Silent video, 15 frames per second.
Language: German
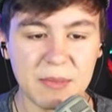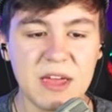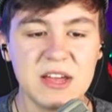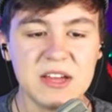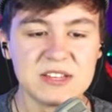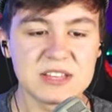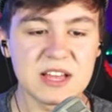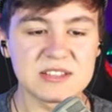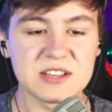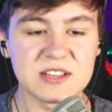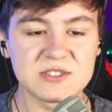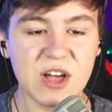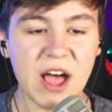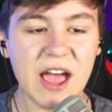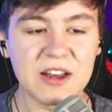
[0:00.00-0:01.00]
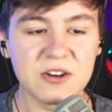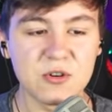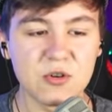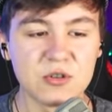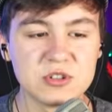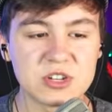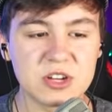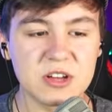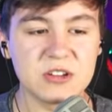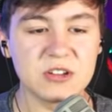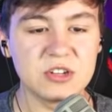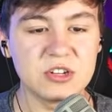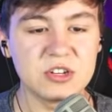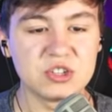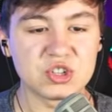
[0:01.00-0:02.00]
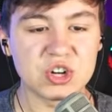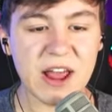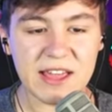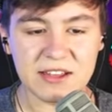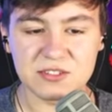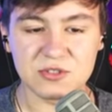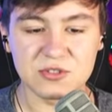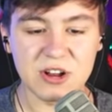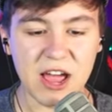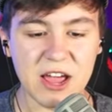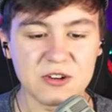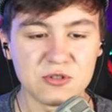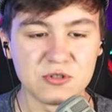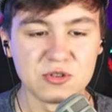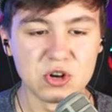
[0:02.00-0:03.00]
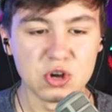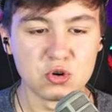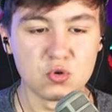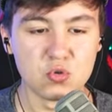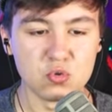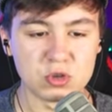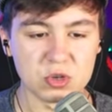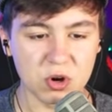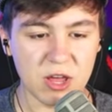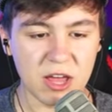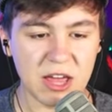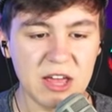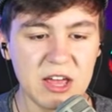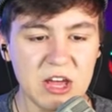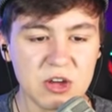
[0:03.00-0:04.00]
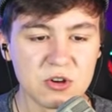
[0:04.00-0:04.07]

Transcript: Das heißt also eine Runde in schlecht und eine Runde in gut, okay?